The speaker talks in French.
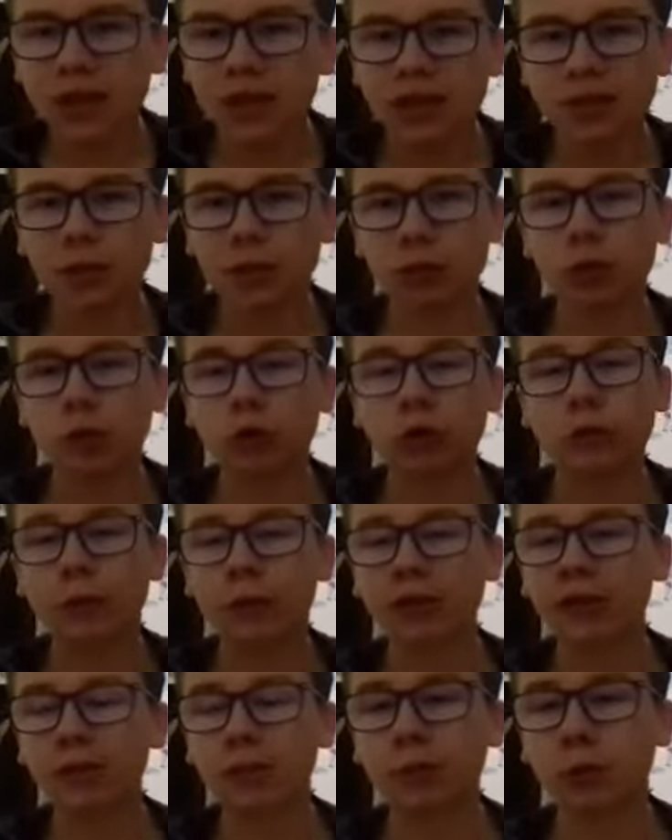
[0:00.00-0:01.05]
c'est que leur
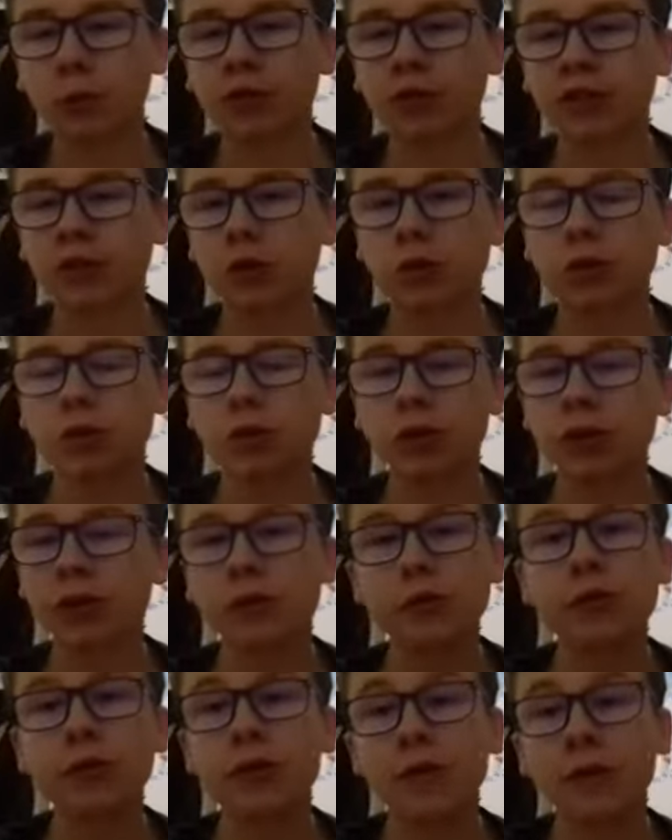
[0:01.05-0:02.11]
devoir, c'est de protéger
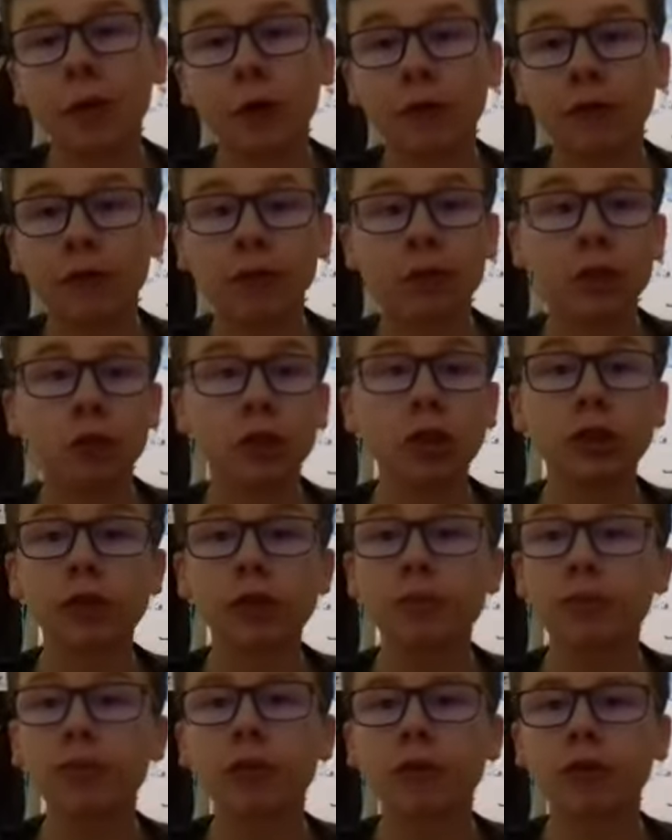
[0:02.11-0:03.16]
l'univers, en fait. Et dès le
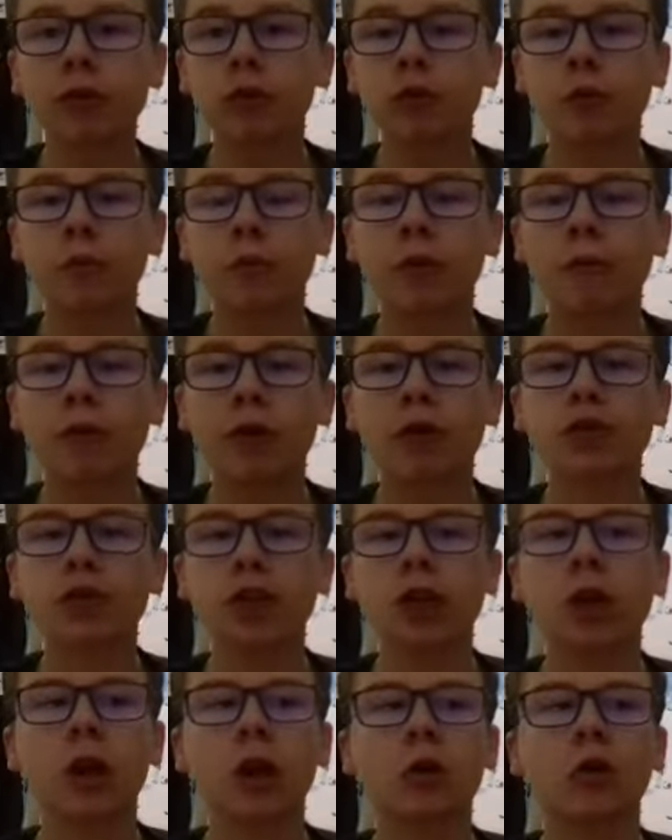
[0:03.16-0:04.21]
début, en fait, on, on voit
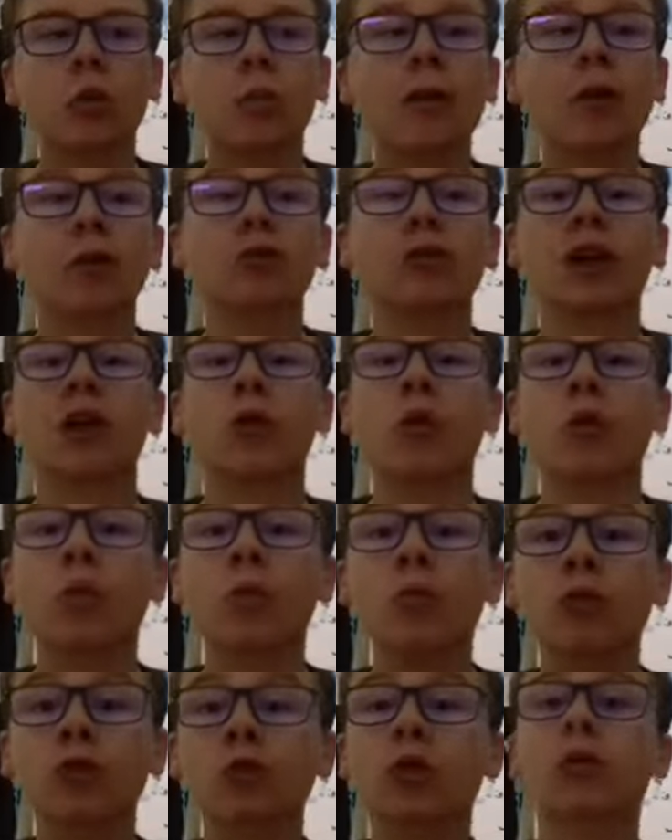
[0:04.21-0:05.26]
déjà un combat contre un gros
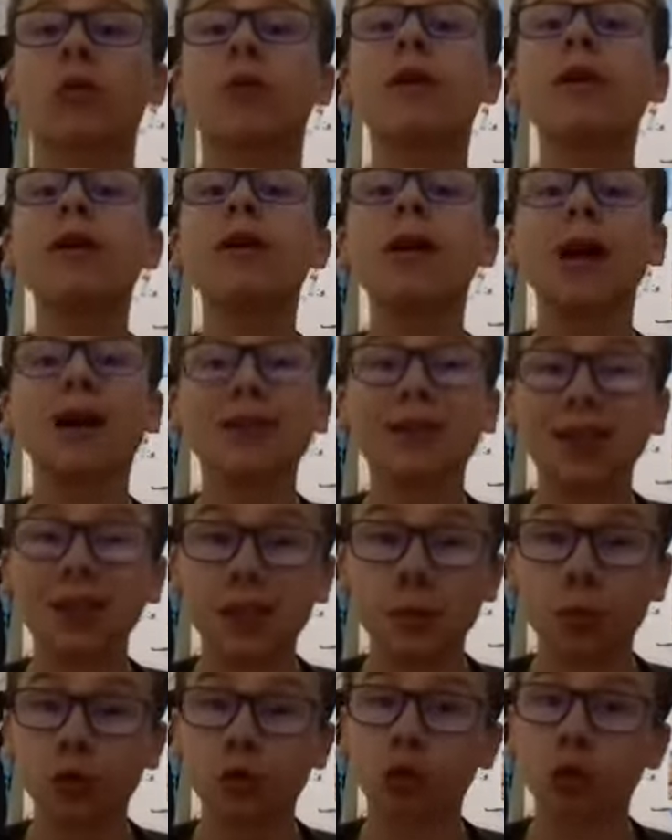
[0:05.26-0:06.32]
monstre
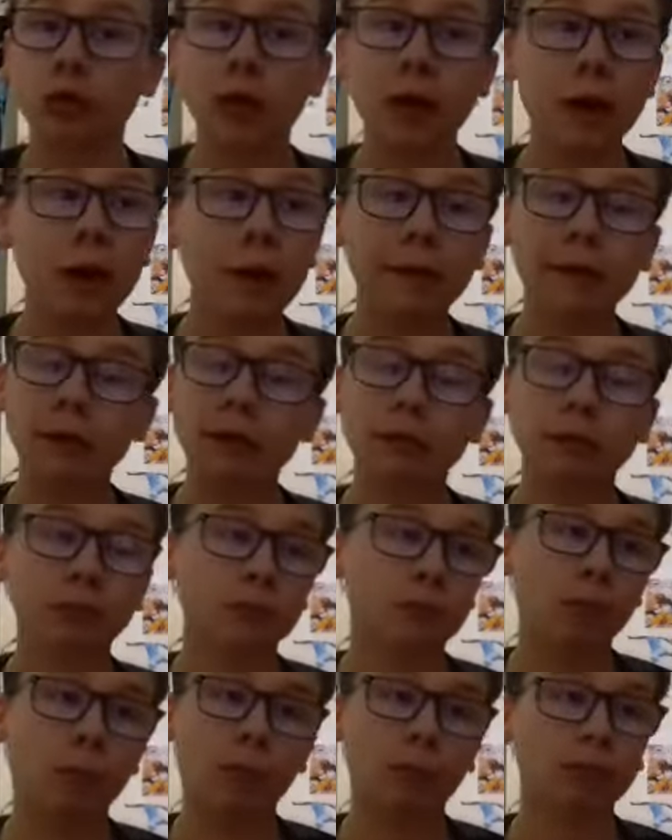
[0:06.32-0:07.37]
interdimensionnel,
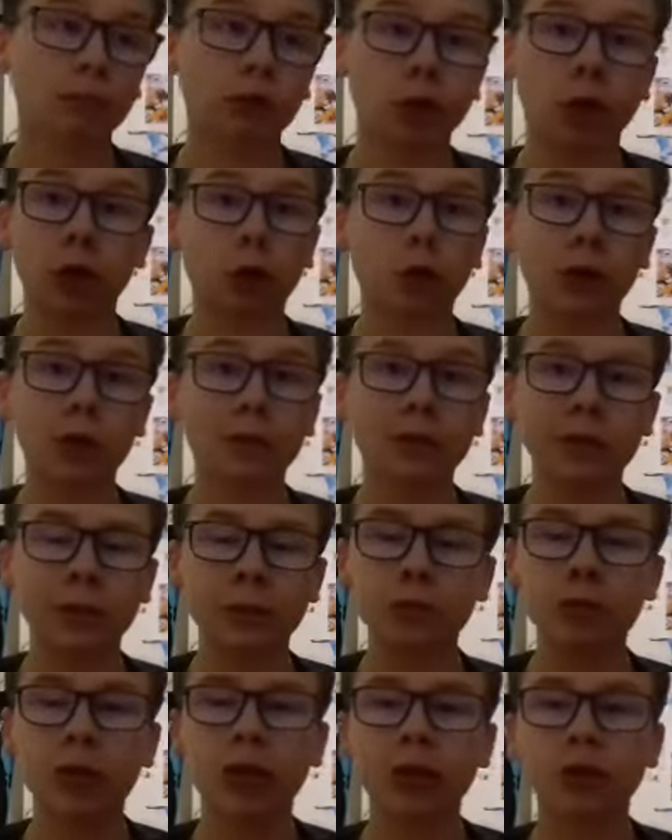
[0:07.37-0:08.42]
c'est incroyable dès le
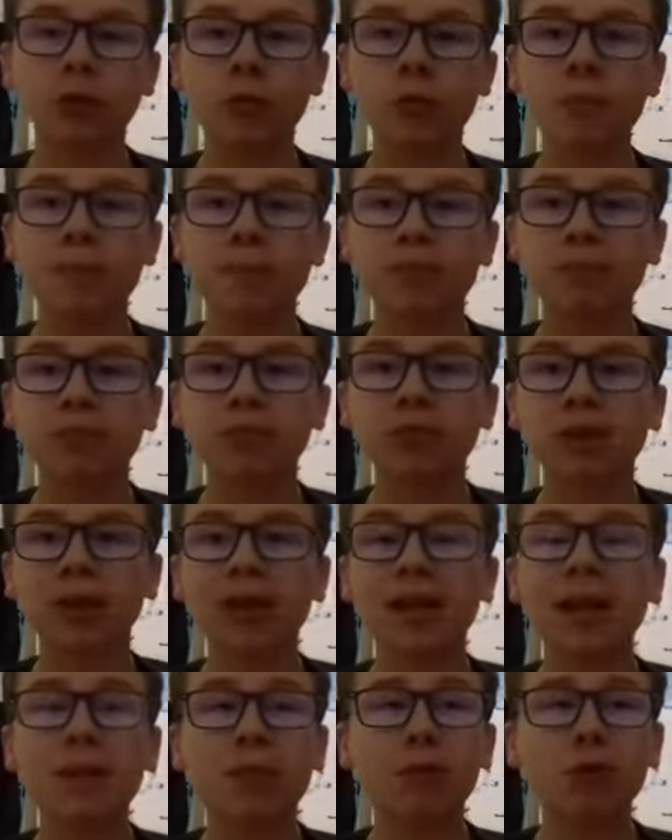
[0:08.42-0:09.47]
début de l'action.
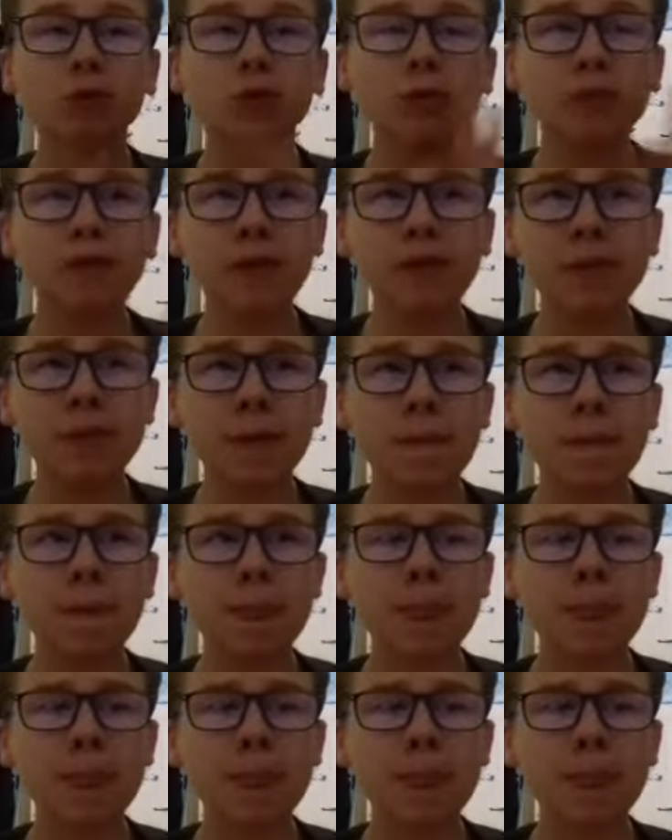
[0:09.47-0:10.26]
Et pendant tout le film,